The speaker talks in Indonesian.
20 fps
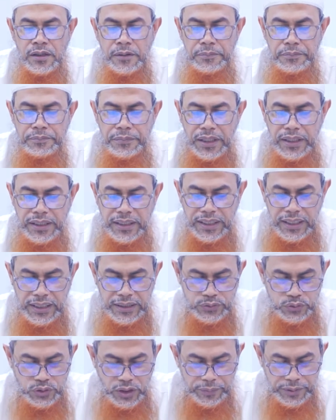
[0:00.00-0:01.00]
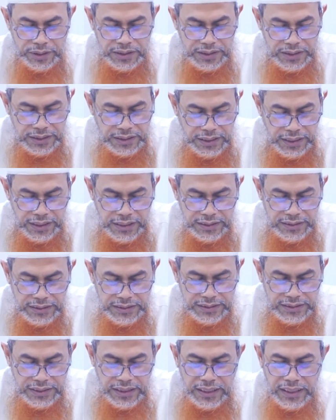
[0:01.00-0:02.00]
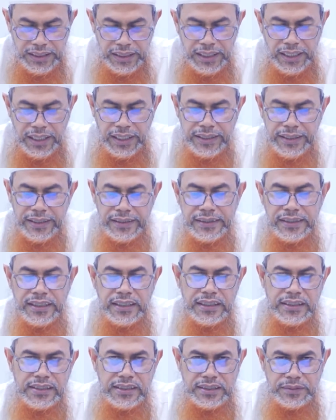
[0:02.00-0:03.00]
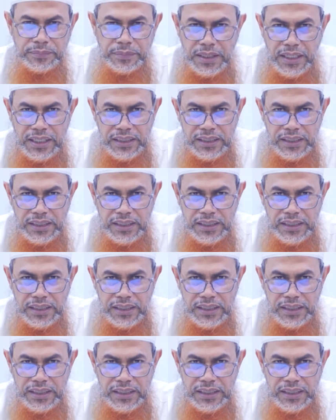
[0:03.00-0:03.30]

Bagian 2 per 3 An-Nisa ayat yang ke-11.